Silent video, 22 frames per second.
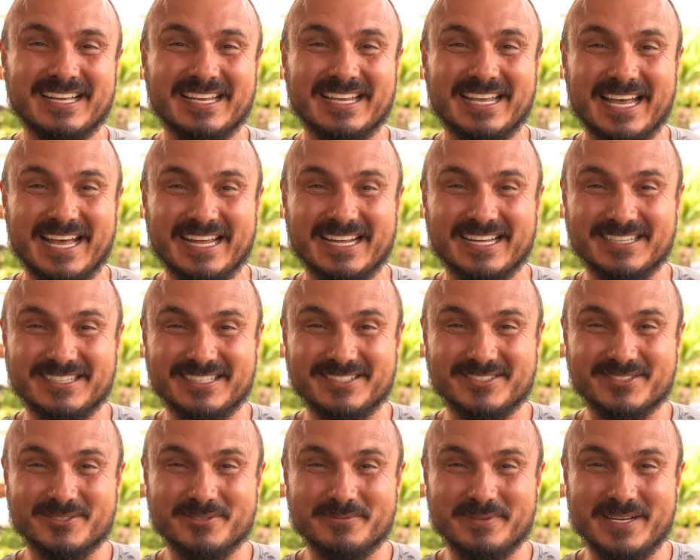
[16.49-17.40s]
Quer
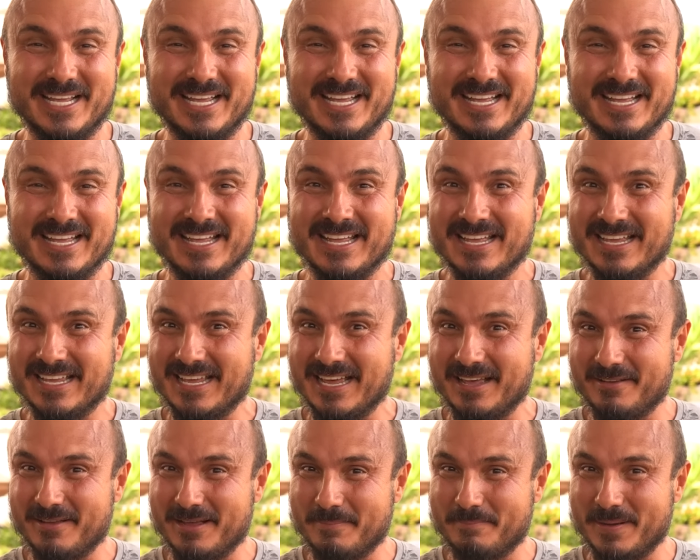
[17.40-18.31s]
descobrir?
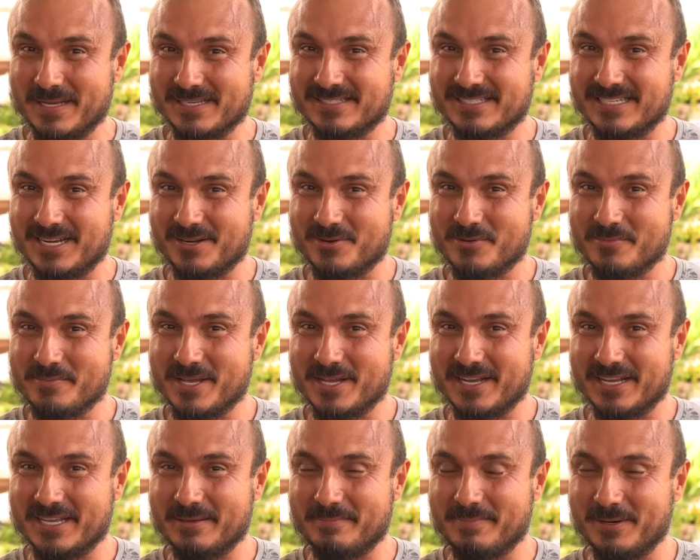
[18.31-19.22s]
Quer passear
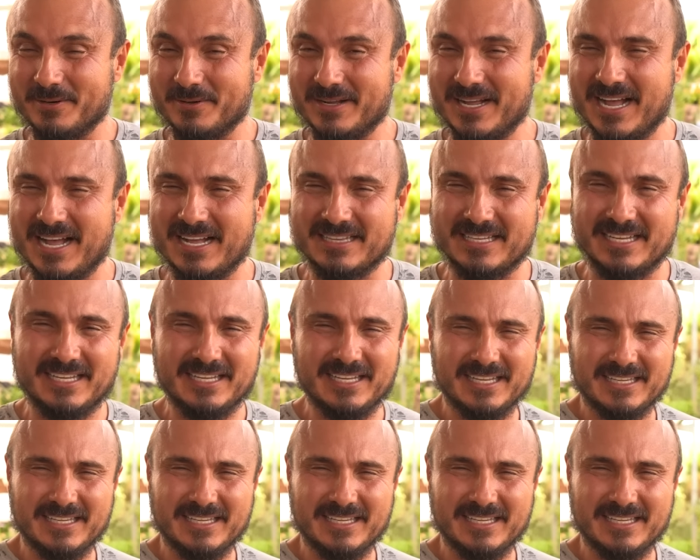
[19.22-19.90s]
comigo aqui pelo Garden?